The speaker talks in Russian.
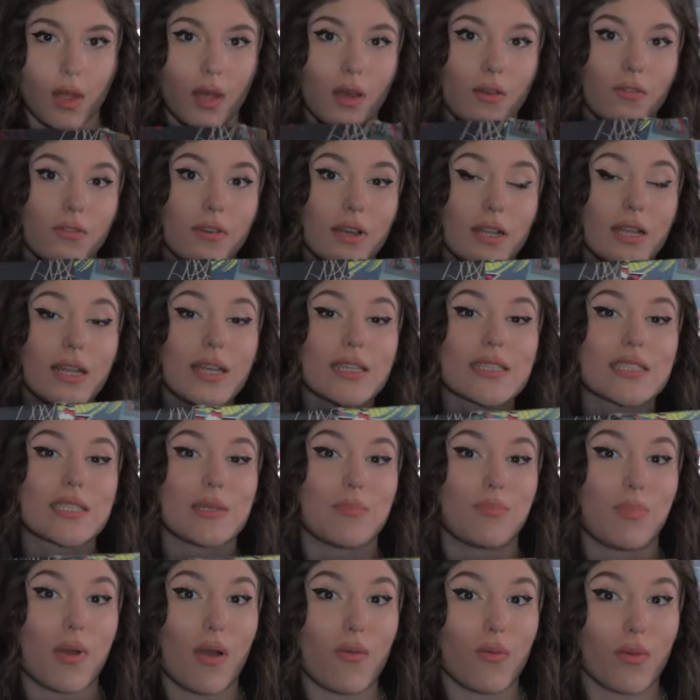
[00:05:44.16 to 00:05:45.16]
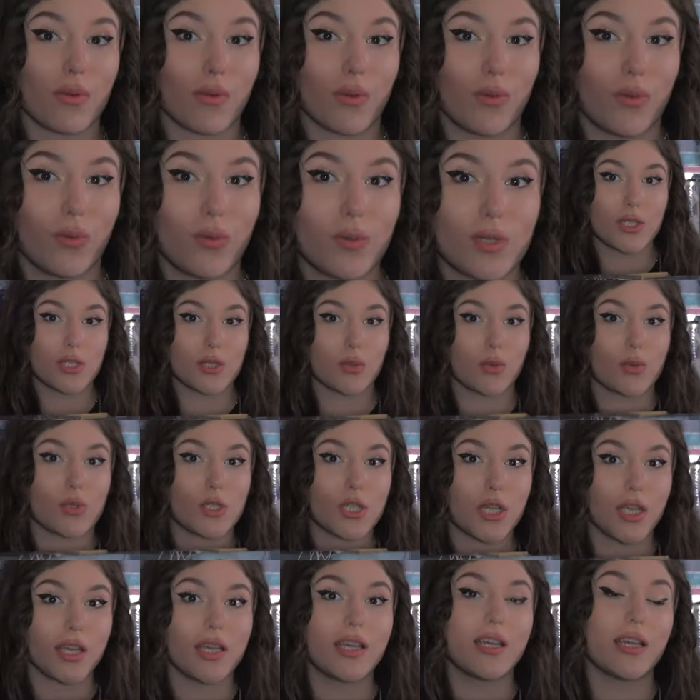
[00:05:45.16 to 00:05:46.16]
В коллекции Power Ghouls
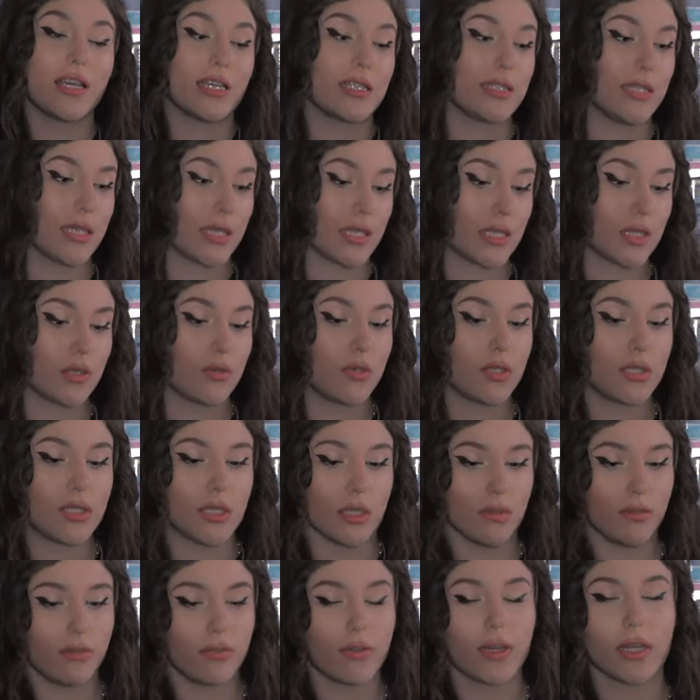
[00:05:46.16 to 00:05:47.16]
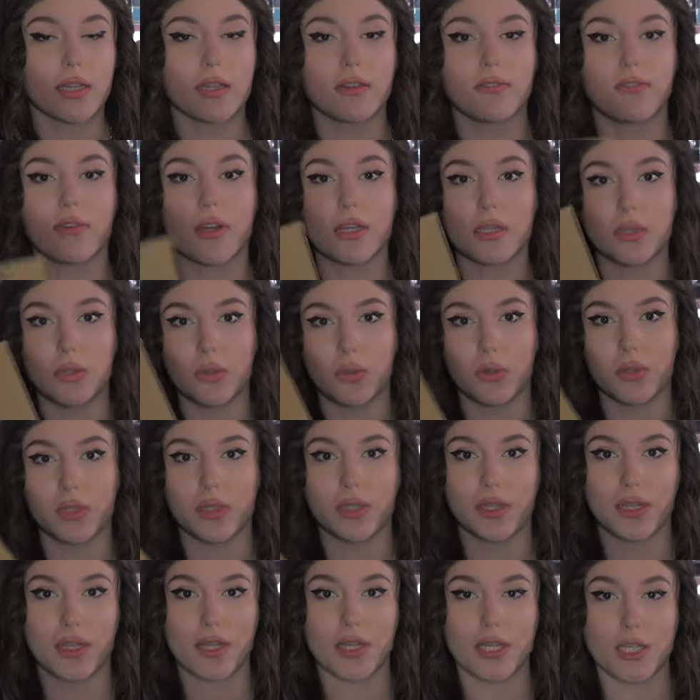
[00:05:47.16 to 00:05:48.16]
уже есть эксклюзив, это
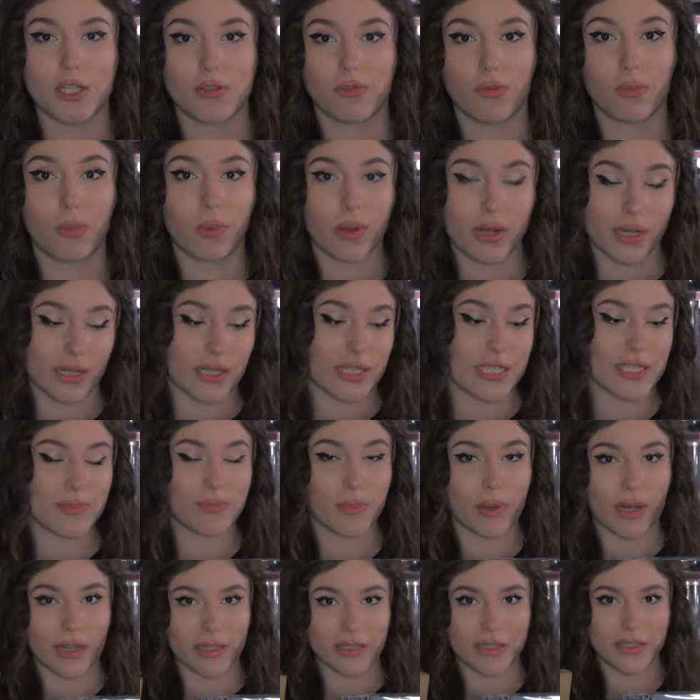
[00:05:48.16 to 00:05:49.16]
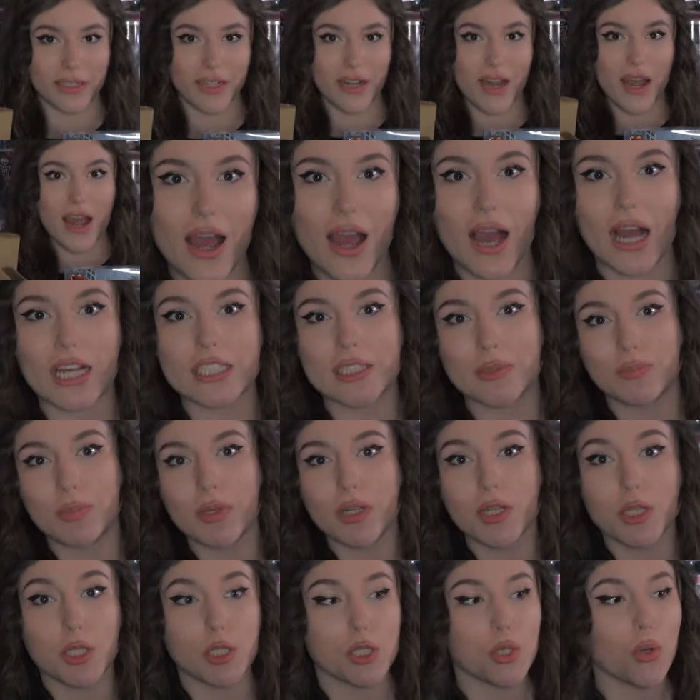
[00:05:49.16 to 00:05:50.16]
Вайдона или же Вабарелла Спайдер, а
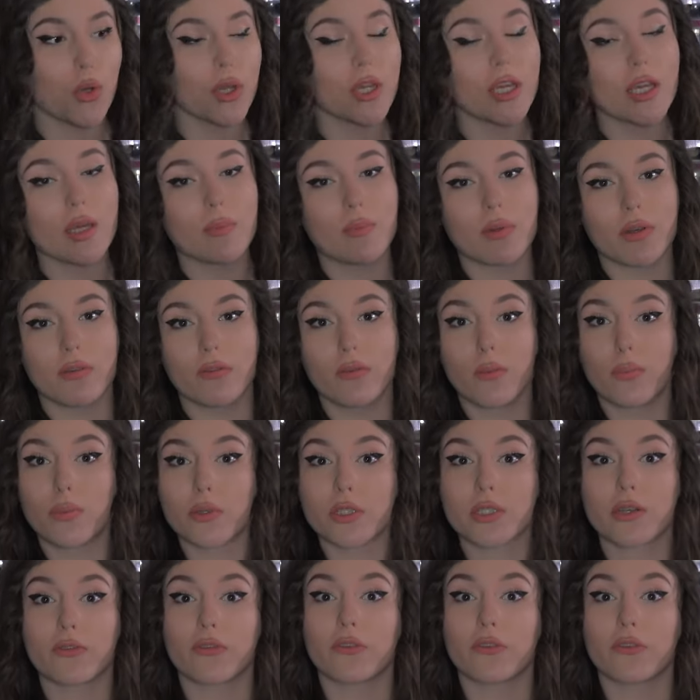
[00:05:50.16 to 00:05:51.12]
теперь еще и перевыпуск